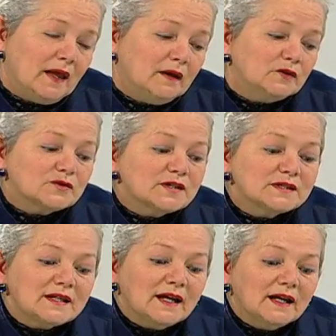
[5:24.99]
Entonces,
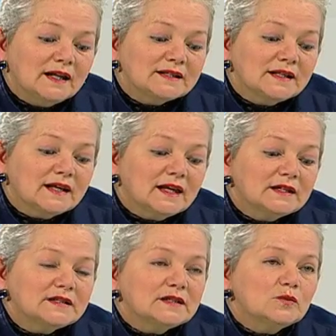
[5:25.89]
él es el que
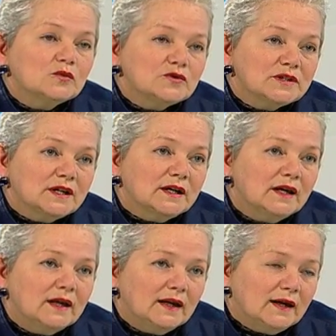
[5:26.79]
distribuye
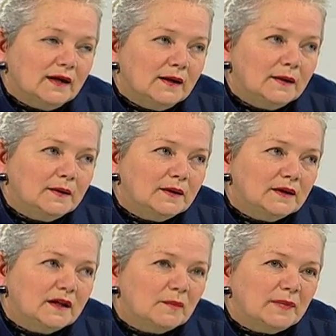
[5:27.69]
eh,
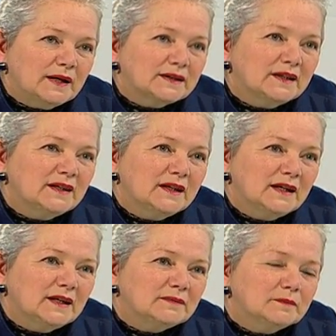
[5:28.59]
la parte
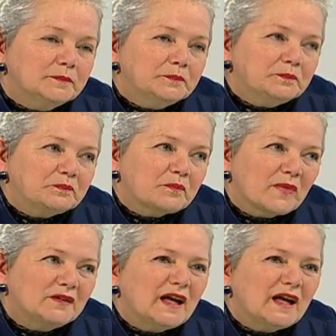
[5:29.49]
de em, de